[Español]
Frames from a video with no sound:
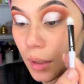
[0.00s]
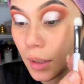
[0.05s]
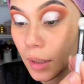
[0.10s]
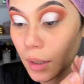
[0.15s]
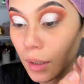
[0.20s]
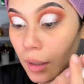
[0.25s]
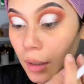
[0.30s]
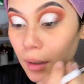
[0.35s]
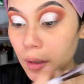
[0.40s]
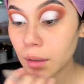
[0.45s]

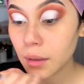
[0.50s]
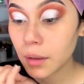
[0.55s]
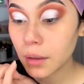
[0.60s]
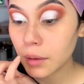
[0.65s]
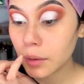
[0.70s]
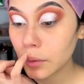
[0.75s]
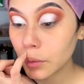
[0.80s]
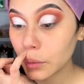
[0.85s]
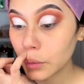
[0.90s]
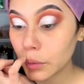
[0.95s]
al
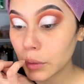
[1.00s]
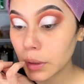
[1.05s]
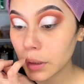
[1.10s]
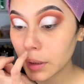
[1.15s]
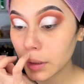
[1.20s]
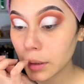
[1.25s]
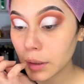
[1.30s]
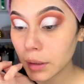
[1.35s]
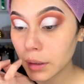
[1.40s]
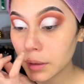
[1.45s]
lado
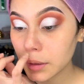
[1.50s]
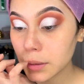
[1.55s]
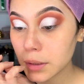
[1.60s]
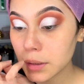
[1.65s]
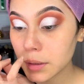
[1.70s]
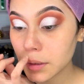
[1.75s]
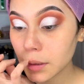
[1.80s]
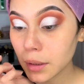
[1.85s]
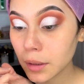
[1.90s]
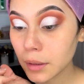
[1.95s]
de
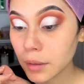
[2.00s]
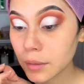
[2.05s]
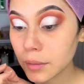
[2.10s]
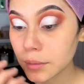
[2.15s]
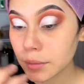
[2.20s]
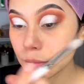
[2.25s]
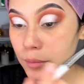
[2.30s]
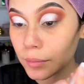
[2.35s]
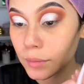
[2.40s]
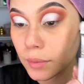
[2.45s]
este
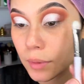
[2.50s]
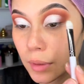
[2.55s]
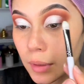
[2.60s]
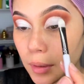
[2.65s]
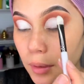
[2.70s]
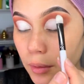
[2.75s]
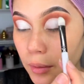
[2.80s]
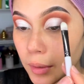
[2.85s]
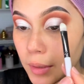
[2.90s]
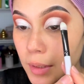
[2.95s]
al
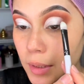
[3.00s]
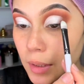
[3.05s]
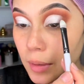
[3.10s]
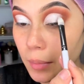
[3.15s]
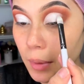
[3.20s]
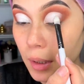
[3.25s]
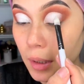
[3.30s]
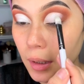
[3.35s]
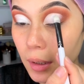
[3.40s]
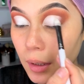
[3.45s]
lado de
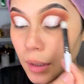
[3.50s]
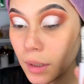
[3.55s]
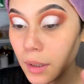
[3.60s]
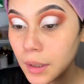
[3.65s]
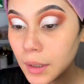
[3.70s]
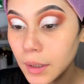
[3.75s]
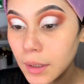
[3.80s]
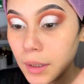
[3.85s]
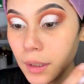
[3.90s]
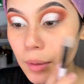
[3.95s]
encima.
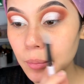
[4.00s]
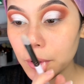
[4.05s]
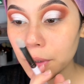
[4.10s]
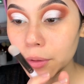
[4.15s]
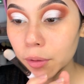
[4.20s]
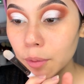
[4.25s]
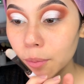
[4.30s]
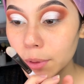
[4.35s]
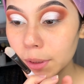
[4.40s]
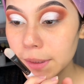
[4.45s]
Y bueno,
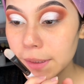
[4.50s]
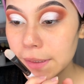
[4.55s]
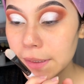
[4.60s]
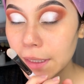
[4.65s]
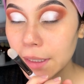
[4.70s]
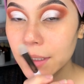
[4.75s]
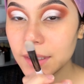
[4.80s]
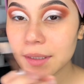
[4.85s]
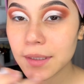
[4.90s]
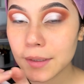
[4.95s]
como les
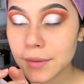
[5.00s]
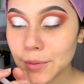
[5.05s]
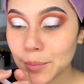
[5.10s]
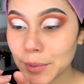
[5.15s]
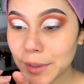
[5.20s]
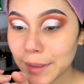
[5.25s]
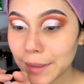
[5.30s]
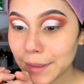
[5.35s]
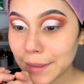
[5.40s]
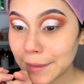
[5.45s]
decía, esta
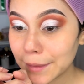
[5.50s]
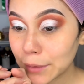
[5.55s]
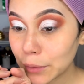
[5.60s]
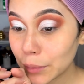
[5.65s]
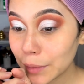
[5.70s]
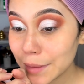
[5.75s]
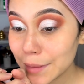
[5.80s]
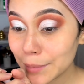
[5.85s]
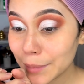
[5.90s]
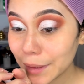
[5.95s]
sombra de aquí no
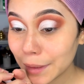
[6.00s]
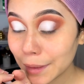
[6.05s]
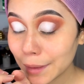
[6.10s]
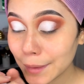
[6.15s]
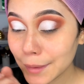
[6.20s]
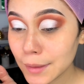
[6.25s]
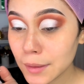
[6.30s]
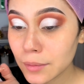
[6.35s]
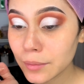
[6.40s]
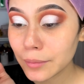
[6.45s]
es
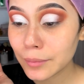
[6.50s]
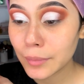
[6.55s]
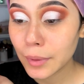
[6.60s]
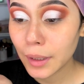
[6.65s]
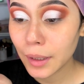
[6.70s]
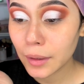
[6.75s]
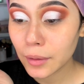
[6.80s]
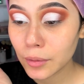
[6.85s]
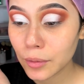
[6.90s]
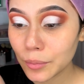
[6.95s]
mate, es un
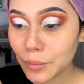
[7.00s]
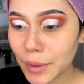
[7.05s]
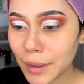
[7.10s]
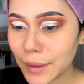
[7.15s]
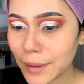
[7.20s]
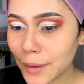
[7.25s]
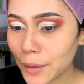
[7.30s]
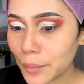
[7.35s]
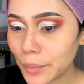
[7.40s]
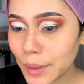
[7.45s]
blanco
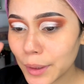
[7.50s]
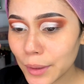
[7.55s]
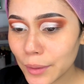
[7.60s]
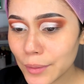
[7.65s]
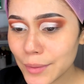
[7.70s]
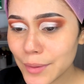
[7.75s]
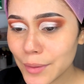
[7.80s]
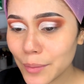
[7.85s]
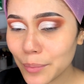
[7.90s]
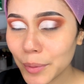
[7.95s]
medio
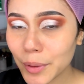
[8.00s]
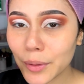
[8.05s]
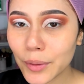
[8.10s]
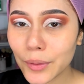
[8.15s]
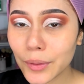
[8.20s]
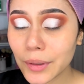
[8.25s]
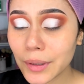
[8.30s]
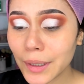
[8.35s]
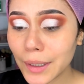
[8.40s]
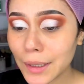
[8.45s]
brilloso, pero
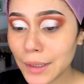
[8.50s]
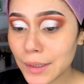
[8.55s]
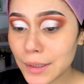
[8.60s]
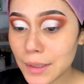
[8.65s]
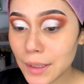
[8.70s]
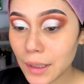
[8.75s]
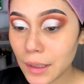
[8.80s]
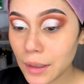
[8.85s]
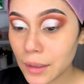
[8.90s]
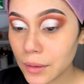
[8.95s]
no al
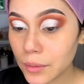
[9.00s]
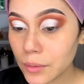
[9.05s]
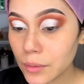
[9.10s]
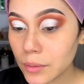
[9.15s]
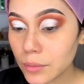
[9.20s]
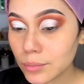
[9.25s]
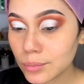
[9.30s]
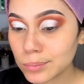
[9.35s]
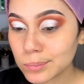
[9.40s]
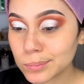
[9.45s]
exagero.
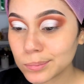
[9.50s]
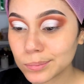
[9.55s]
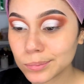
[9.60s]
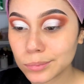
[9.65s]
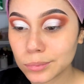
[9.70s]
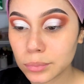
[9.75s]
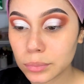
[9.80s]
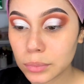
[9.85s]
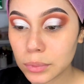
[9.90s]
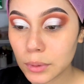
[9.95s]

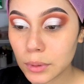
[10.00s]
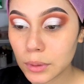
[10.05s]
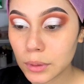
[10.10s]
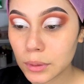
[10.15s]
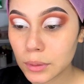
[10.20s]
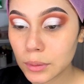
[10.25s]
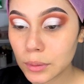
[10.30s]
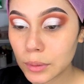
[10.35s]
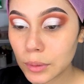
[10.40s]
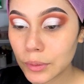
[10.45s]
Mm,
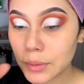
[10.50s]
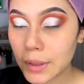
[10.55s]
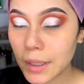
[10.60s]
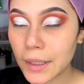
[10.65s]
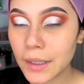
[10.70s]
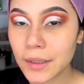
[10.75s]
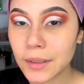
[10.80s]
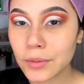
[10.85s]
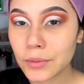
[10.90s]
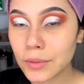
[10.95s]
mm, o sea,
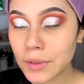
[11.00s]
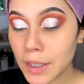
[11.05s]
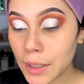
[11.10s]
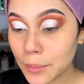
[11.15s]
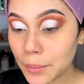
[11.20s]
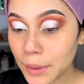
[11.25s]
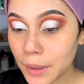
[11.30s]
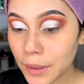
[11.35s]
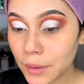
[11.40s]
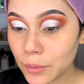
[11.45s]
es
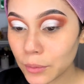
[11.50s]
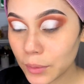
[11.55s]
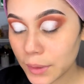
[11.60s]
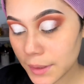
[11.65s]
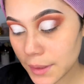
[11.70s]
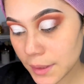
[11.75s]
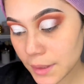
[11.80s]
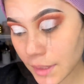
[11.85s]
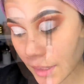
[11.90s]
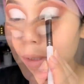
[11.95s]
usable, no
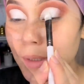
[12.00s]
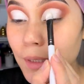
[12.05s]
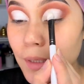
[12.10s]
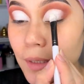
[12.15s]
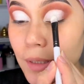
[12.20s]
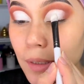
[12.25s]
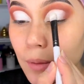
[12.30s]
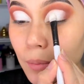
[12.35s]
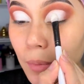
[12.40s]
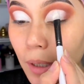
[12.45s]
es ese. Es
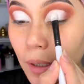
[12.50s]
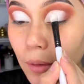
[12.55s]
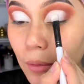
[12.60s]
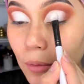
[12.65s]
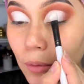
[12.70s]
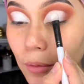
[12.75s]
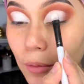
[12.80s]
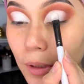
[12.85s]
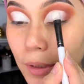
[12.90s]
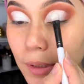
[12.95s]
ese
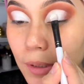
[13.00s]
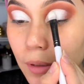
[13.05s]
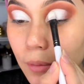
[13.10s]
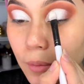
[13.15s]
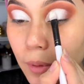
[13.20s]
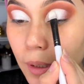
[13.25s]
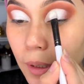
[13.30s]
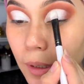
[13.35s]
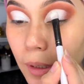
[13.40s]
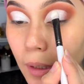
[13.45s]
blanco que se
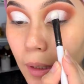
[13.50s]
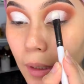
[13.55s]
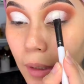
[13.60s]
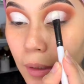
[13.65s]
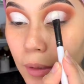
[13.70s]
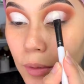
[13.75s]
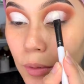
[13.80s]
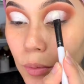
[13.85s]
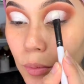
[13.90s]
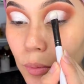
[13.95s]

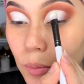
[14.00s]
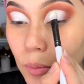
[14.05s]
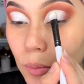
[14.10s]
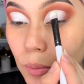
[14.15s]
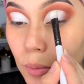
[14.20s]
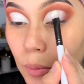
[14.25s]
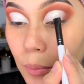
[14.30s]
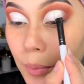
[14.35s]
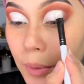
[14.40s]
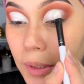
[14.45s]
verá
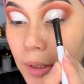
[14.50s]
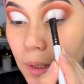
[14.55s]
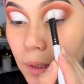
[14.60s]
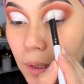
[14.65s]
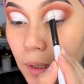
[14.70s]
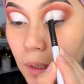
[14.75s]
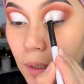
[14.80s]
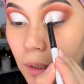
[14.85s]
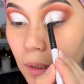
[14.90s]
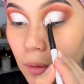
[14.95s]
súper
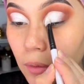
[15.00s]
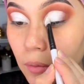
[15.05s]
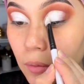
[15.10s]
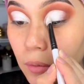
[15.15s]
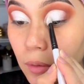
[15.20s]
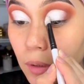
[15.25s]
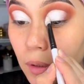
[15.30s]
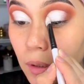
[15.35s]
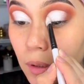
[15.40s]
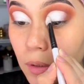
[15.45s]
satinado.
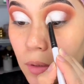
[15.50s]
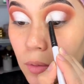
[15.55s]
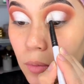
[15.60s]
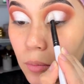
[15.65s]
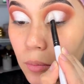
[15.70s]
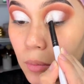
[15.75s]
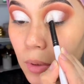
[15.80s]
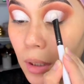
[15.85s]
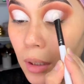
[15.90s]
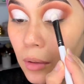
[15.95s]
Es
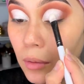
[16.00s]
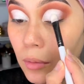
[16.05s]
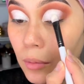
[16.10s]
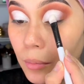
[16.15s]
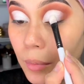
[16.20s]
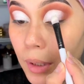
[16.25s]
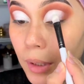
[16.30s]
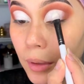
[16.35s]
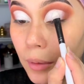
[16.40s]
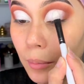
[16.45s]
un blanco
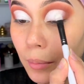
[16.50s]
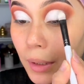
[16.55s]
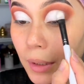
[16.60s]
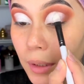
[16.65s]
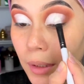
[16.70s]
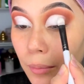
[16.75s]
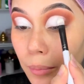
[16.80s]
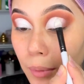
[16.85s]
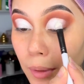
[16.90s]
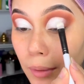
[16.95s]
medio
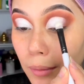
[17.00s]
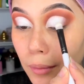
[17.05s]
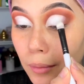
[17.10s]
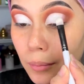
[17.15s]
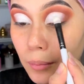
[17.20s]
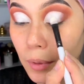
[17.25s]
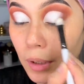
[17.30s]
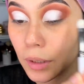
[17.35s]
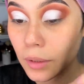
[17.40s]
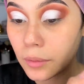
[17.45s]
mate, pero
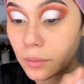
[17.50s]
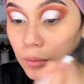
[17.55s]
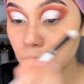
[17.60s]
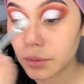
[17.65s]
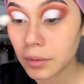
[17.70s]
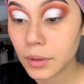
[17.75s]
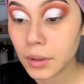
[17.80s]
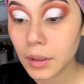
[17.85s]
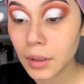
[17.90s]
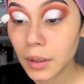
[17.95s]
con brillo.
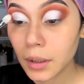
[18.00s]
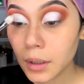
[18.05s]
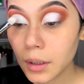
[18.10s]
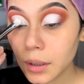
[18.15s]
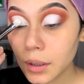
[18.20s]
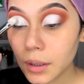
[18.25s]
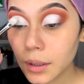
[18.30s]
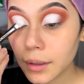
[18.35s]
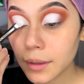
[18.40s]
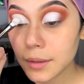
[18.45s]

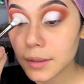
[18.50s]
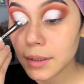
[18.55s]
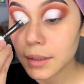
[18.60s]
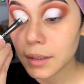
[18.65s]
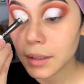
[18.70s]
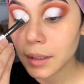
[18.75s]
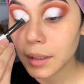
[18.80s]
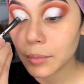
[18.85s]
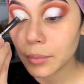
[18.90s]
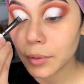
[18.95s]
Así
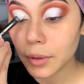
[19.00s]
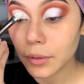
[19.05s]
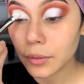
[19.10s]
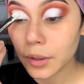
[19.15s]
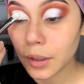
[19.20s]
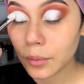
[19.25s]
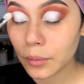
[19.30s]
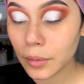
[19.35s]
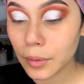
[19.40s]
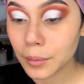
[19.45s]
que bueno,
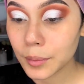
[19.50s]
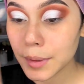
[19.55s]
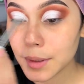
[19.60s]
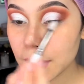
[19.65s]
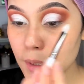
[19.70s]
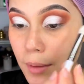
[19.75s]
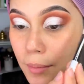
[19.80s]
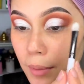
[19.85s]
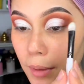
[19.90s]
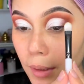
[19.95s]
ya una vez
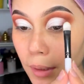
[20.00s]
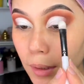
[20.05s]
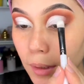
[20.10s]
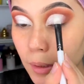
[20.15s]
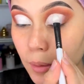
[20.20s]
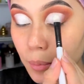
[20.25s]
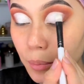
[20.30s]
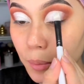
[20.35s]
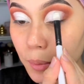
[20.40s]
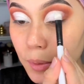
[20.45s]
de
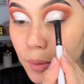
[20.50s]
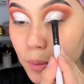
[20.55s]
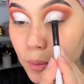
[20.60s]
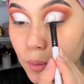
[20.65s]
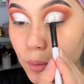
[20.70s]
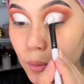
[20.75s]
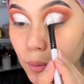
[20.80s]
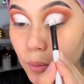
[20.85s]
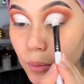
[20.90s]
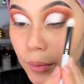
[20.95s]
haber puesto
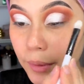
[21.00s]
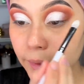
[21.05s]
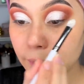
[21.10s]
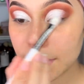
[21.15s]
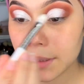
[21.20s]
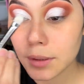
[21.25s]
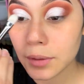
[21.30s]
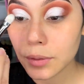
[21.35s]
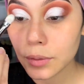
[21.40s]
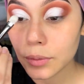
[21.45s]
todo
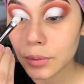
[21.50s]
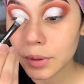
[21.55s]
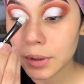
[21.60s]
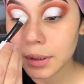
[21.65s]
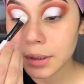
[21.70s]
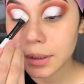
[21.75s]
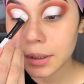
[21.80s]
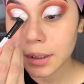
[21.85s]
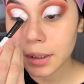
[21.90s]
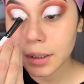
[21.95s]
esto,
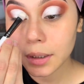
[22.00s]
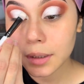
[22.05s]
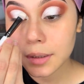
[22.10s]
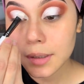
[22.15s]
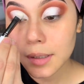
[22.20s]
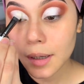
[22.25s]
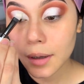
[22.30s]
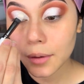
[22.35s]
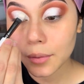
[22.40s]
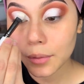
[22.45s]

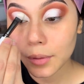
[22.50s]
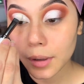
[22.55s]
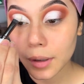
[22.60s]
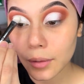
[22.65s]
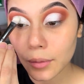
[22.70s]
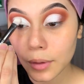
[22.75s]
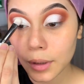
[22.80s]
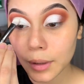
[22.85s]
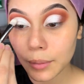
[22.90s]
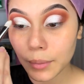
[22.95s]
niñas, ahora
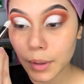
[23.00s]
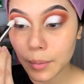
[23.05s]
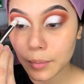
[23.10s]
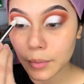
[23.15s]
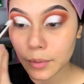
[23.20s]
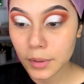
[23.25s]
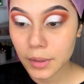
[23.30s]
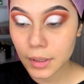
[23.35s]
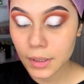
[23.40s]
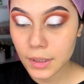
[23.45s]
lo que
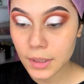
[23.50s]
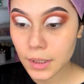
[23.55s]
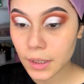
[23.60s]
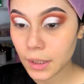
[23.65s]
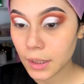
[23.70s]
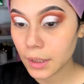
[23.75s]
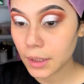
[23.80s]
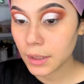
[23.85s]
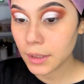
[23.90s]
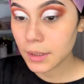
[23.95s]
vamos a
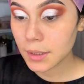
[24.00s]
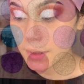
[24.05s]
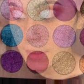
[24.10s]
hacer es... Ok,